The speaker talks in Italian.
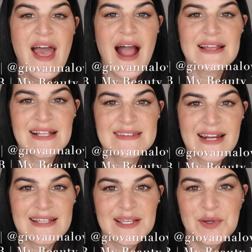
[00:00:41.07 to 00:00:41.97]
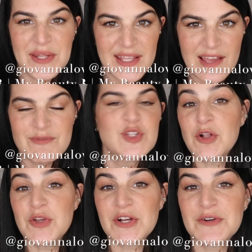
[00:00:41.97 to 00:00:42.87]
ad altre categorie
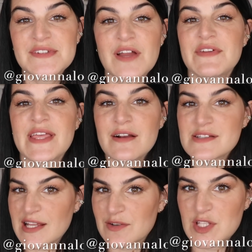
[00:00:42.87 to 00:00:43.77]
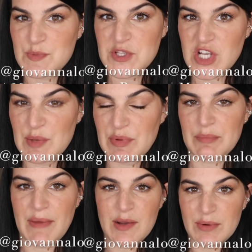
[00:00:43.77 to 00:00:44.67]
voglio raccontarvi che cosa hanno di speciale per
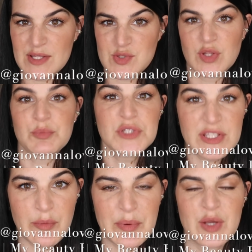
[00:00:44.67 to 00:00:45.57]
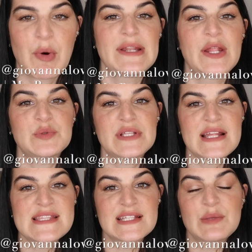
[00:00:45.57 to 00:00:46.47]
me quali sono i motivi per i quali li ho
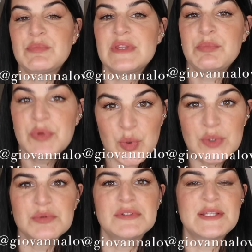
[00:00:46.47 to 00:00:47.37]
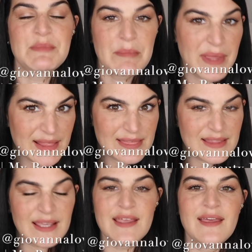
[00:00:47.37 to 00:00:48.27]
utilizzati di più
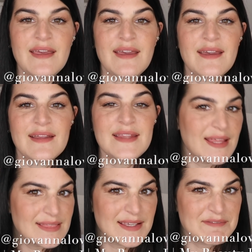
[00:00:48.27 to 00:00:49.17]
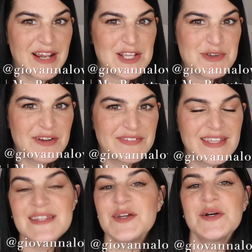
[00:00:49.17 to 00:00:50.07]
ultimamente e niente vi lascio al
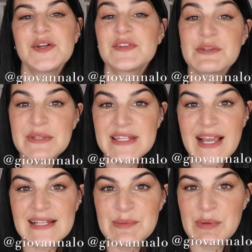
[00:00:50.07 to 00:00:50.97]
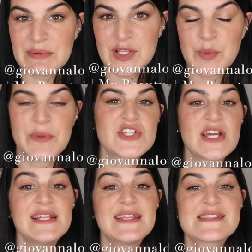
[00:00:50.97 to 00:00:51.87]
video non dimenticate prima di
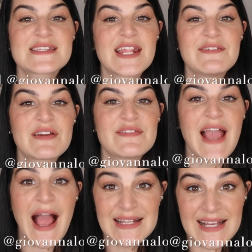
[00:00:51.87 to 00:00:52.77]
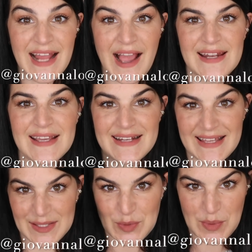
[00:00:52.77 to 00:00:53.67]
cominciare di iscrivervi al canale
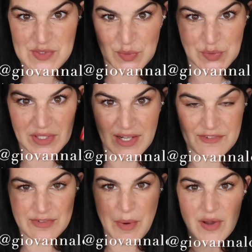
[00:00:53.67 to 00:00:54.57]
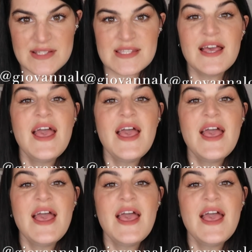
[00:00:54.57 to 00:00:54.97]
cliccando qui sotto nell'info box